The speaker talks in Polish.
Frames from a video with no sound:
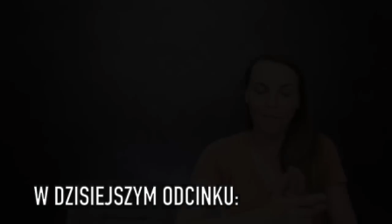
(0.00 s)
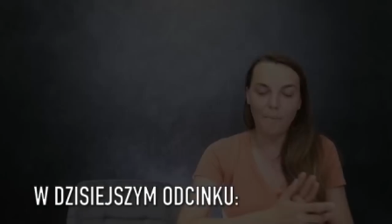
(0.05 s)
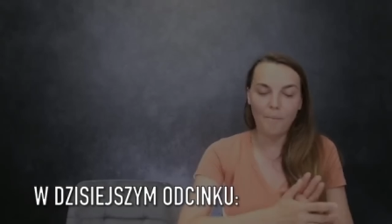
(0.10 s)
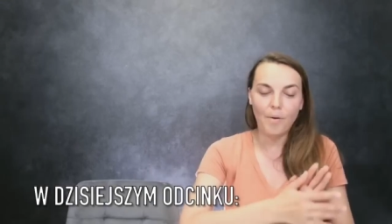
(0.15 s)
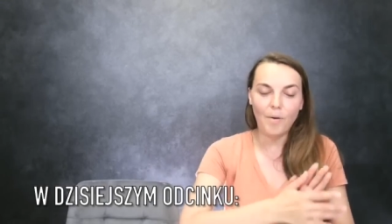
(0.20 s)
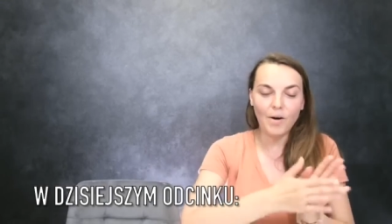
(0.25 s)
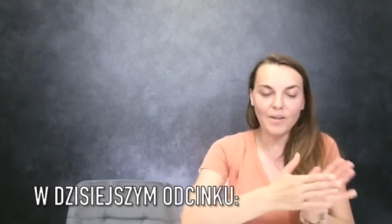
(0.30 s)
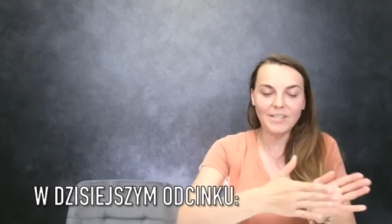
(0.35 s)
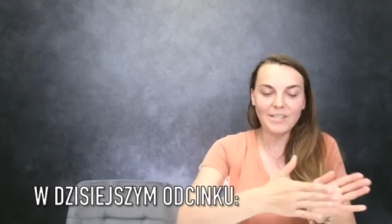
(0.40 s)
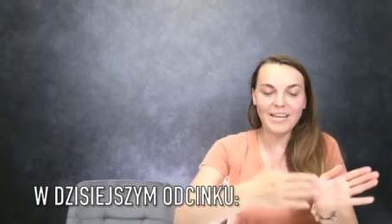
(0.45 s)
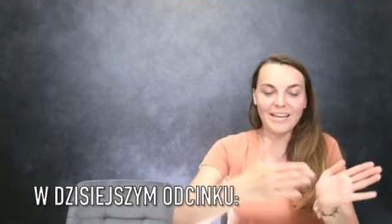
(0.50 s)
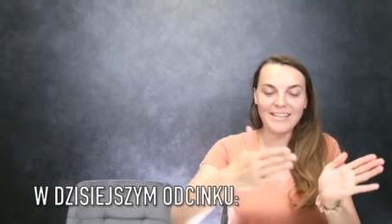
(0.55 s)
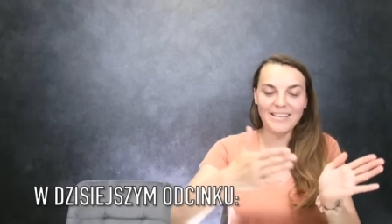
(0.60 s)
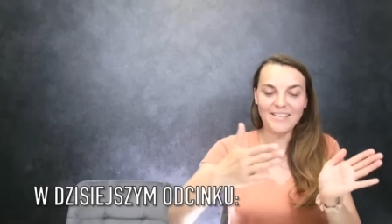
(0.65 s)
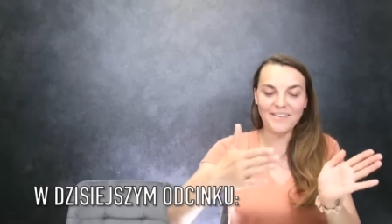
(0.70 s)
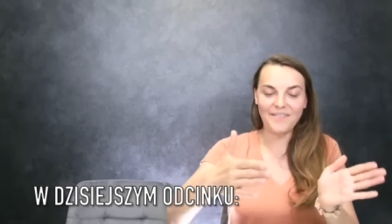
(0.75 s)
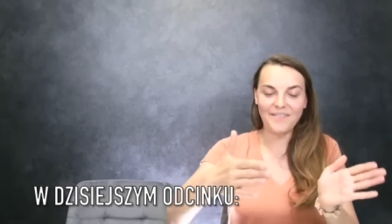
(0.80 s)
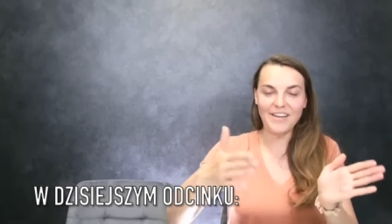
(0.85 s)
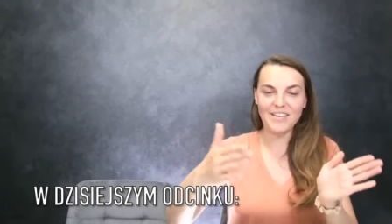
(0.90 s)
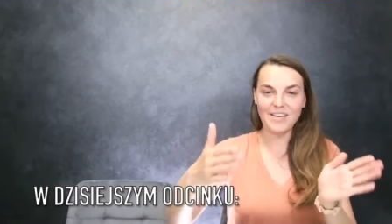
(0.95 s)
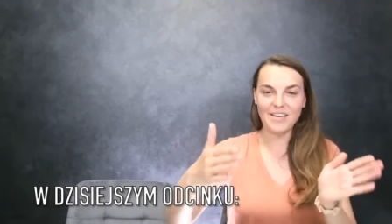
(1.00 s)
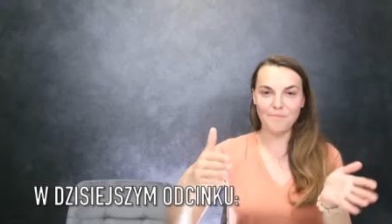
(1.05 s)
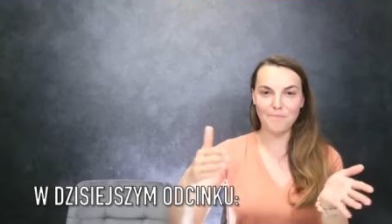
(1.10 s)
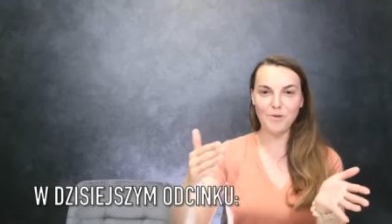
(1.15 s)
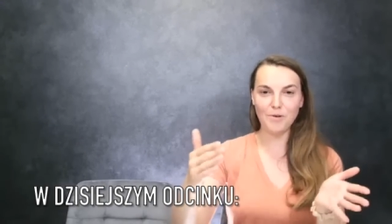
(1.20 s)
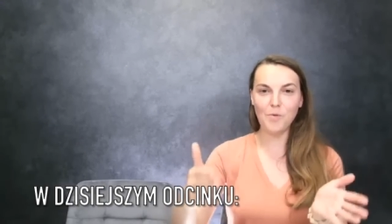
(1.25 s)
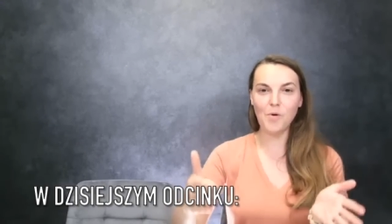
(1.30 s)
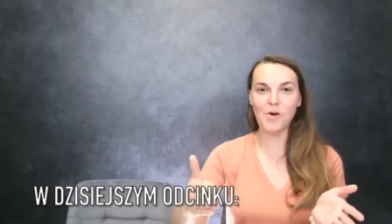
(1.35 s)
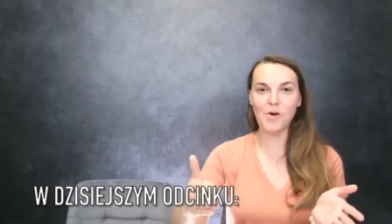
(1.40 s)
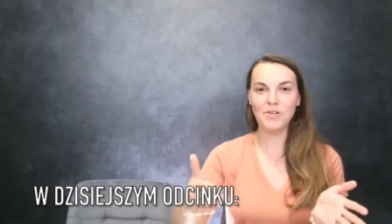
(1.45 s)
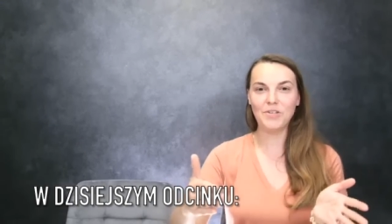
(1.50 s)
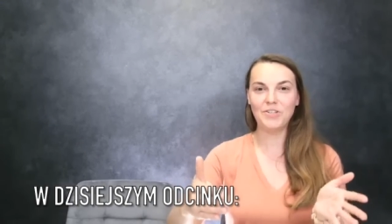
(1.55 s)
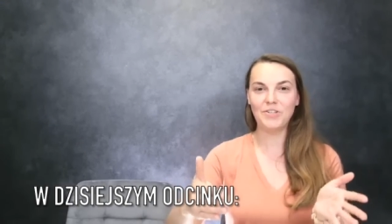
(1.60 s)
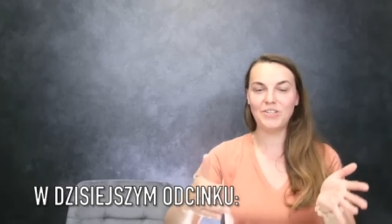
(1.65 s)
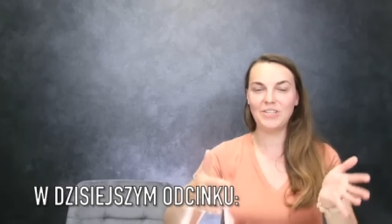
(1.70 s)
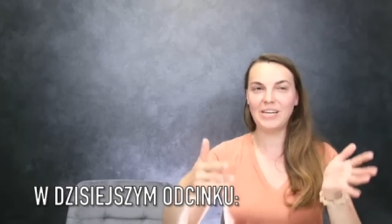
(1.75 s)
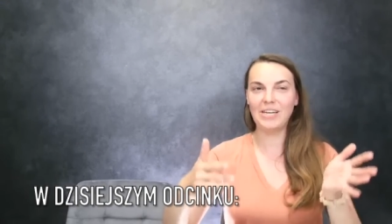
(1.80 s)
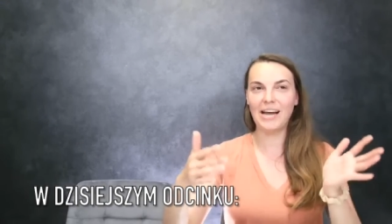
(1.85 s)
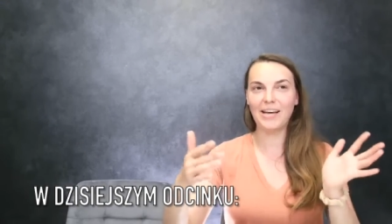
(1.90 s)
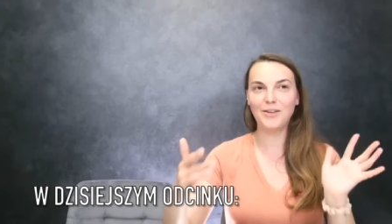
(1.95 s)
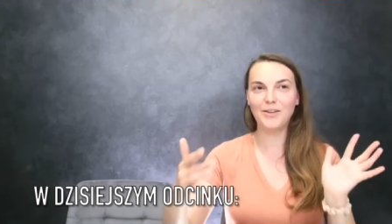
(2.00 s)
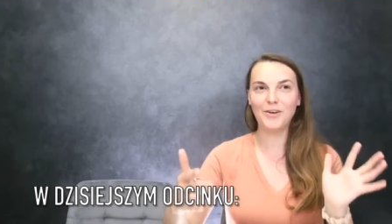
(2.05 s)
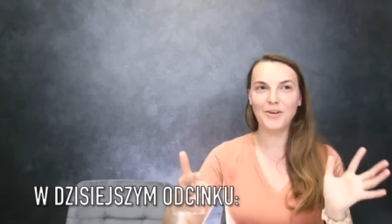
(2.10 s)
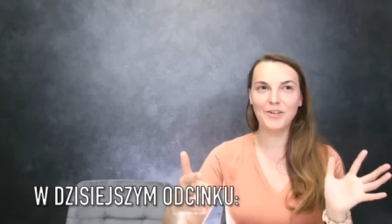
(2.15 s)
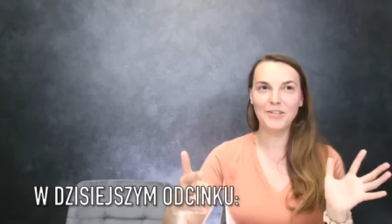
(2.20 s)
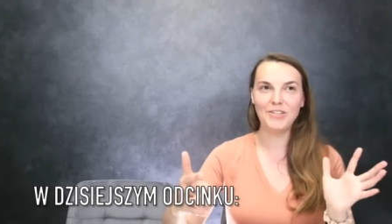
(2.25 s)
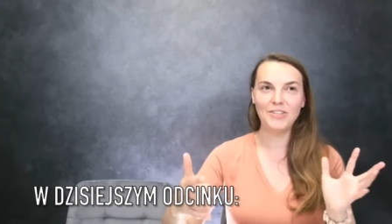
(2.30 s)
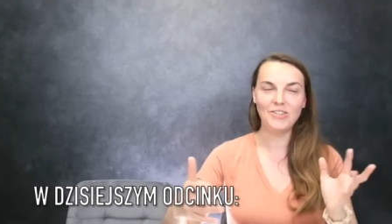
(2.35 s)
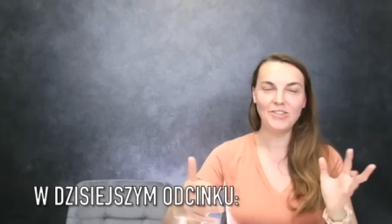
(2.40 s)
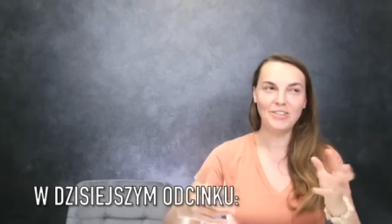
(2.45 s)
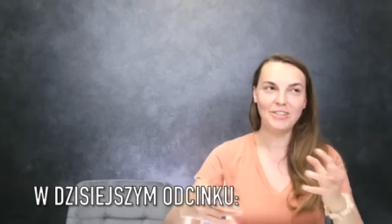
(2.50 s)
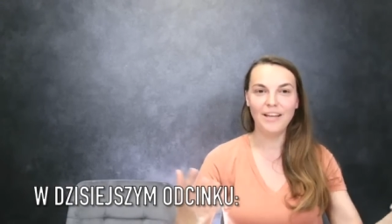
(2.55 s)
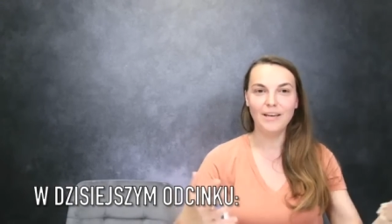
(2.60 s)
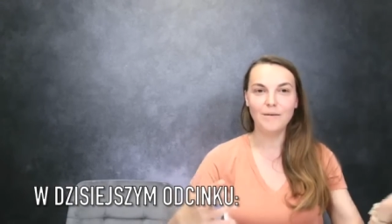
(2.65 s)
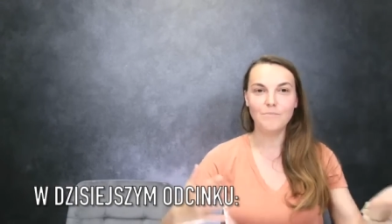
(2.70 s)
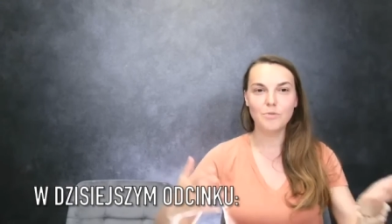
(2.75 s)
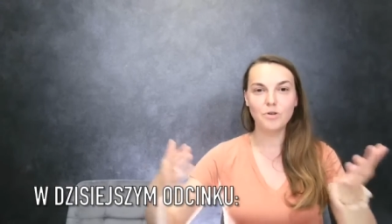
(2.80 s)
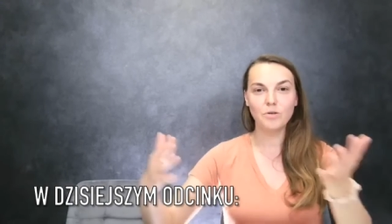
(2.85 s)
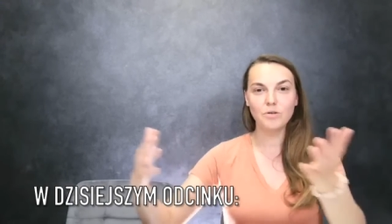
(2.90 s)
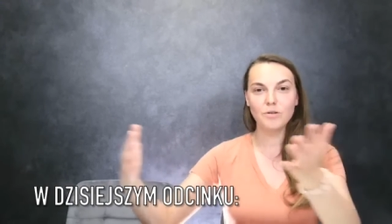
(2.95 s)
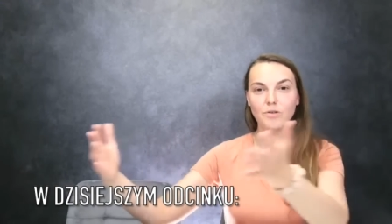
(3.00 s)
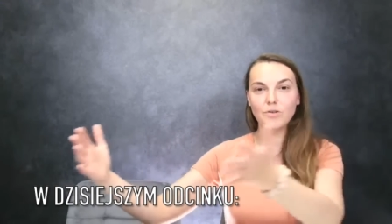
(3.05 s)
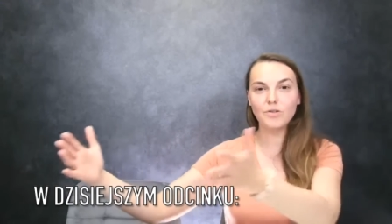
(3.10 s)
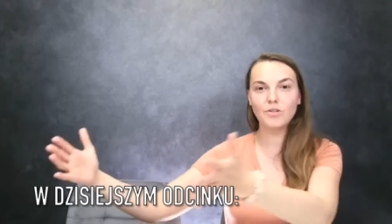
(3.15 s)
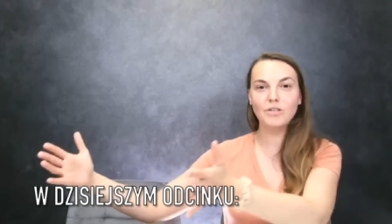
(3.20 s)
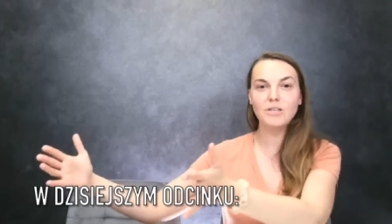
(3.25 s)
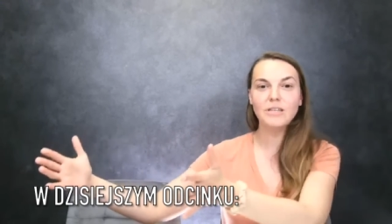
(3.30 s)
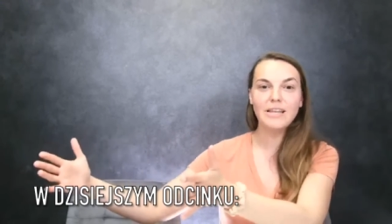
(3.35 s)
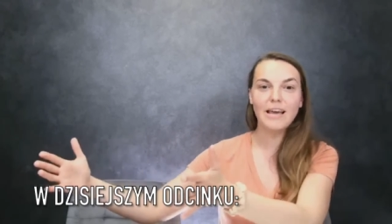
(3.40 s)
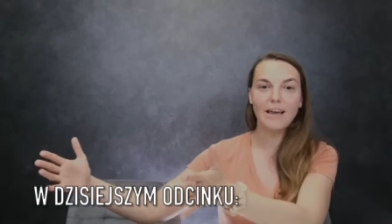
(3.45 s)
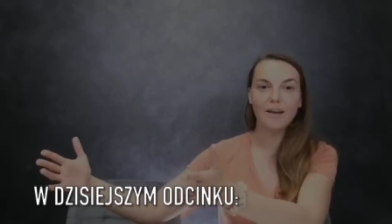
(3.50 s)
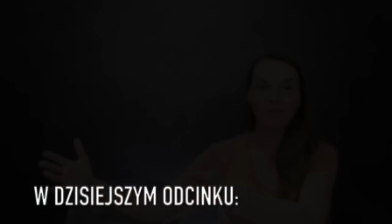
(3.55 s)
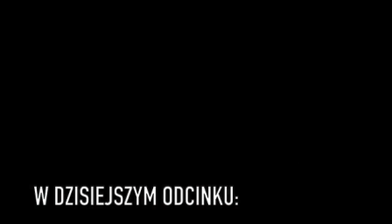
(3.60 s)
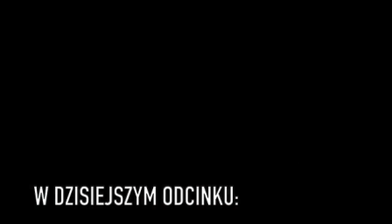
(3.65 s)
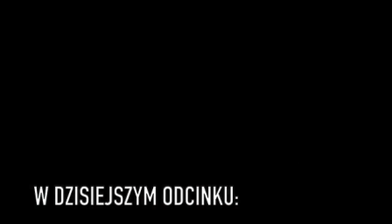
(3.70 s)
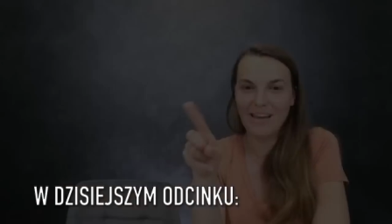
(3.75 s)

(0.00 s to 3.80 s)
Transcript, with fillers: Po tej sferze miłości, radości przychodzi coś innego.